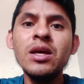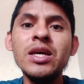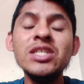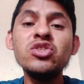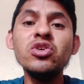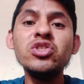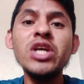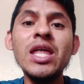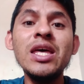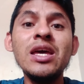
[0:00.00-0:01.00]
Es
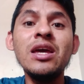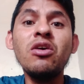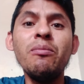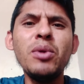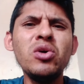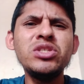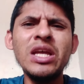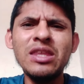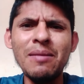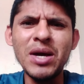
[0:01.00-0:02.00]
socia de Complejo
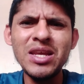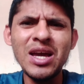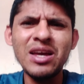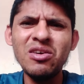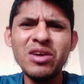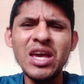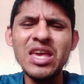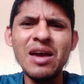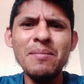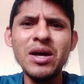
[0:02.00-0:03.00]
Santa María, creo que se
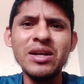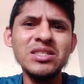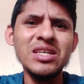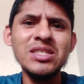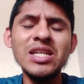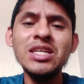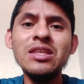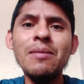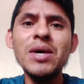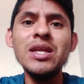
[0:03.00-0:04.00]
llama, Residencial
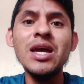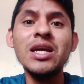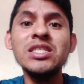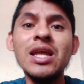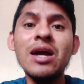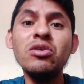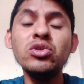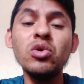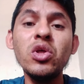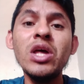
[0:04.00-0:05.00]
Santa María, que será
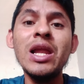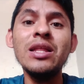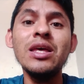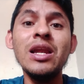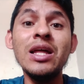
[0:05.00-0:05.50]
construida en la, en